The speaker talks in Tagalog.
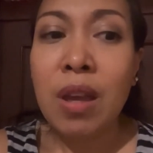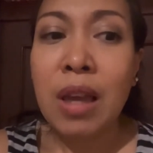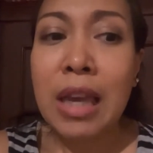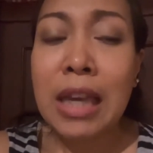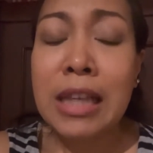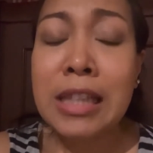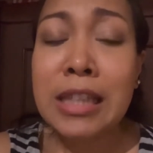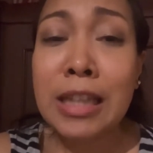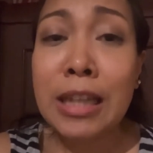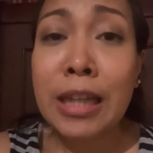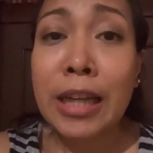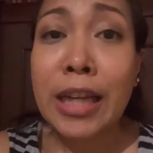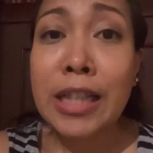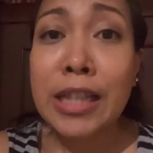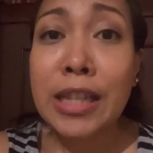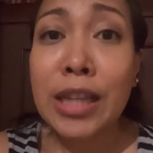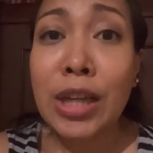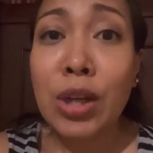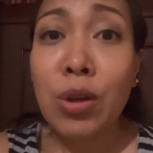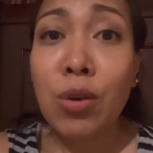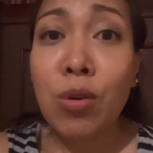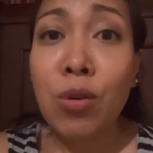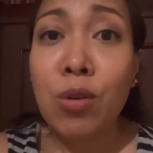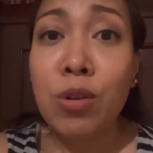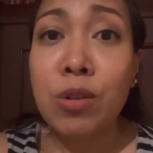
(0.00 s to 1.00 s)

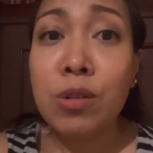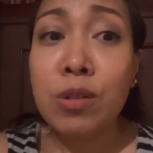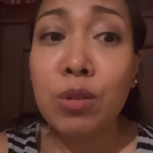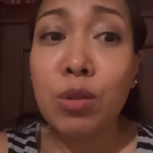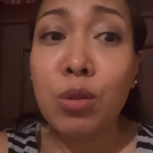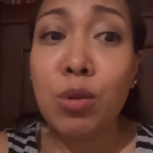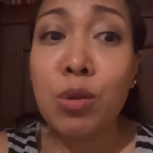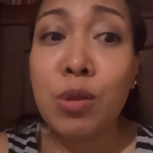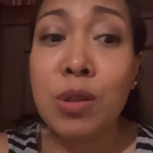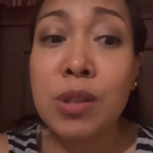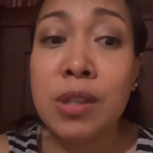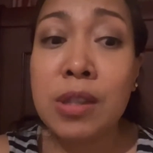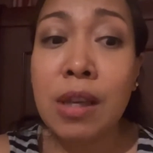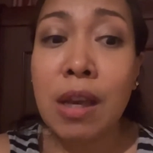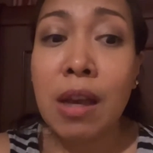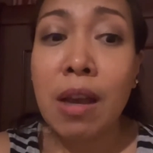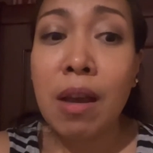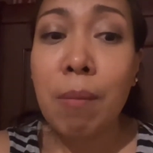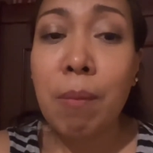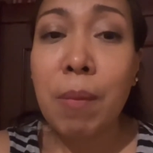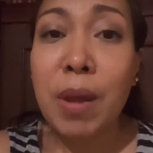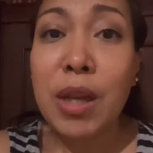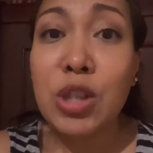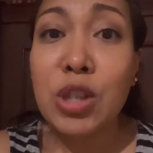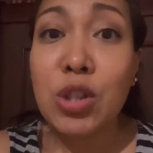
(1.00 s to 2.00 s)
isinisi ko dun
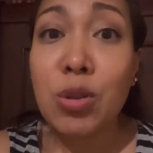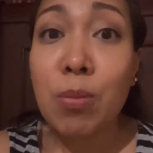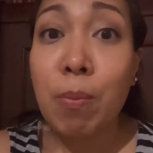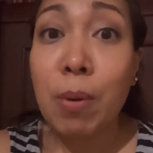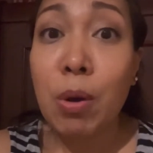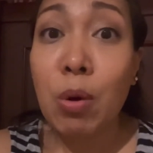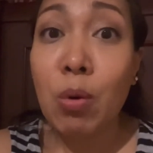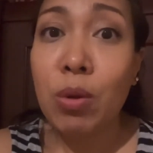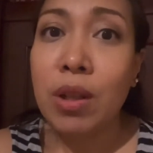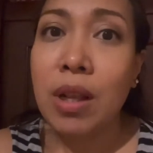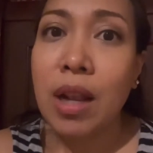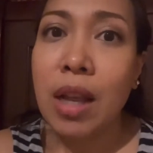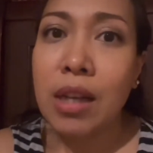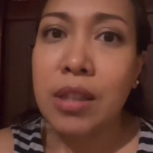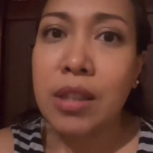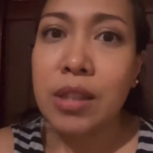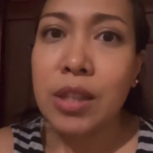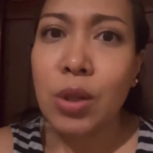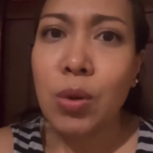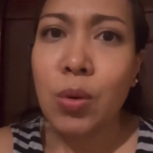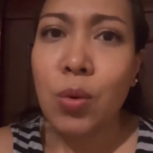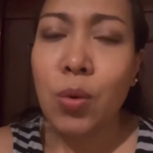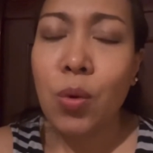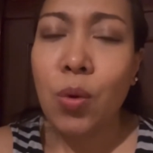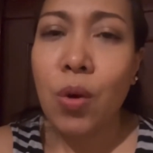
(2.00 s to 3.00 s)
sa medyo pagod lang
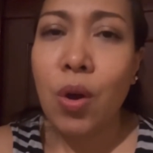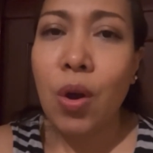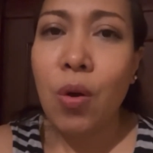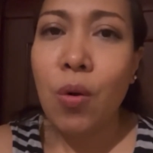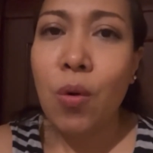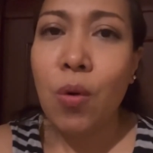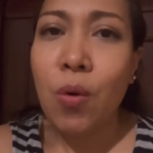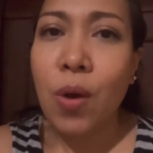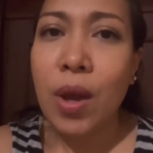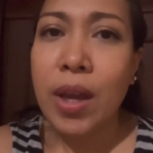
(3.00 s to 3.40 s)
siguro ako.